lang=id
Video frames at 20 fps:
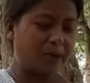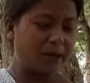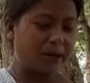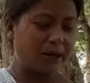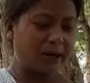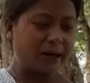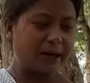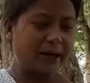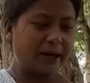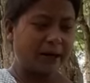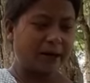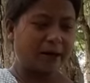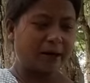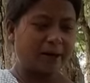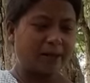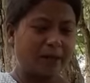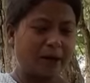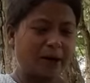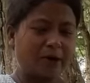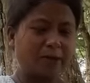lele
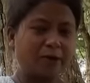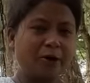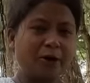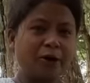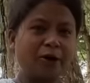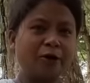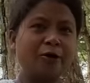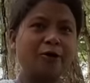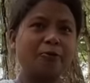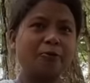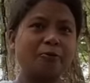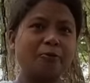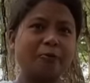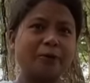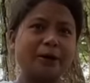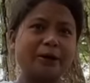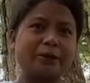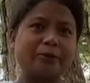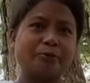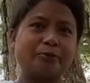namal
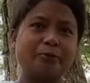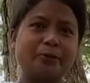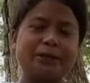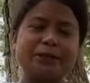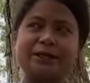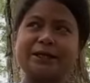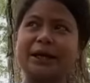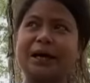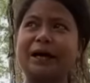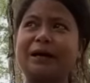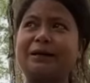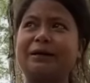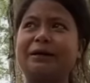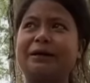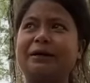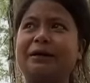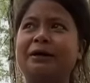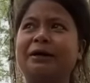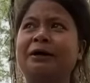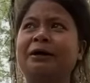ubi
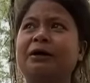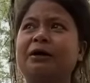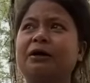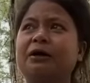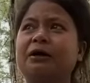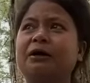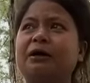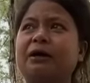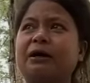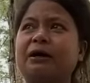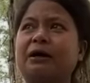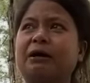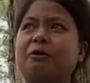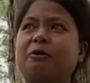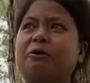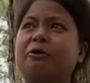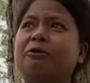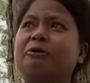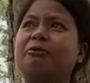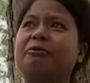sapi ya
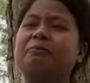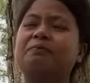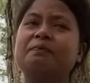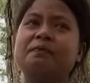kahok